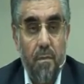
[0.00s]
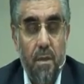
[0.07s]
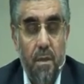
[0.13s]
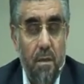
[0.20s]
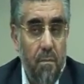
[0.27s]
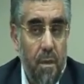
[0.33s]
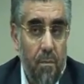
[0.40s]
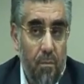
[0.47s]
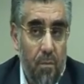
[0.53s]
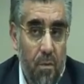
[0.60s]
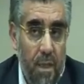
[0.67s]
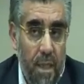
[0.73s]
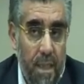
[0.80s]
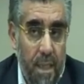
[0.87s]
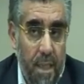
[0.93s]
Şimdi
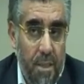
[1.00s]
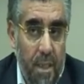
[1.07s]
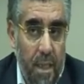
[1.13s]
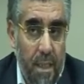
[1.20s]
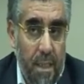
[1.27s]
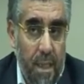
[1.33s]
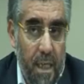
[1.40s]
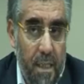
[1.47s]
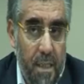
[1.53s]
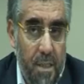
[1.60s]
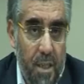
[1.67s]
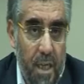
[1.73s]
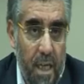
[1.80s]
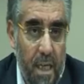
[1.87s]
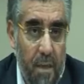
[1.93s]
bunlar yaşarken
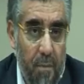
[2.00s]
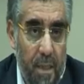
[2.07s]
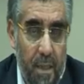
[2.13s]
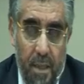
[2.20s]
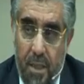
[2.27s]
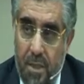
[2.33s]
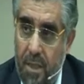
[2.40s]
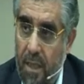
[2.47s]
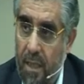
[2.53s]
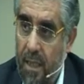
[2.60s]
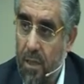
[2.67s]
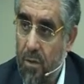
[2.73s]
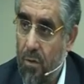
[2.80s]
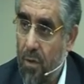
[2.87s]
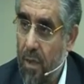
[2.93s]
cehenneme
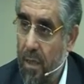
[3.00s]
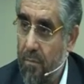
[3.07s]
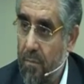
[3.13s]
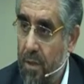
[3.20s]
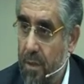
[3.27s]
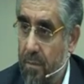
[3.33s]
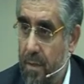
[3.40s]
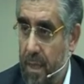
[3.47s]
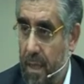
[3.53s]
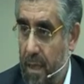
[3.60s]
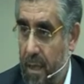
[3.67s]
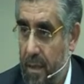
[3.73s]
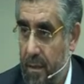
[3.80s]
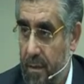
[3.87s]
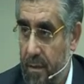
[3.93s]
gidecekleri söylenmiş
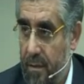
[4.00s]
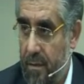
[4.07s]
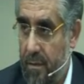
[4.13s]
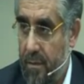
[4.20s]
kimselerdir.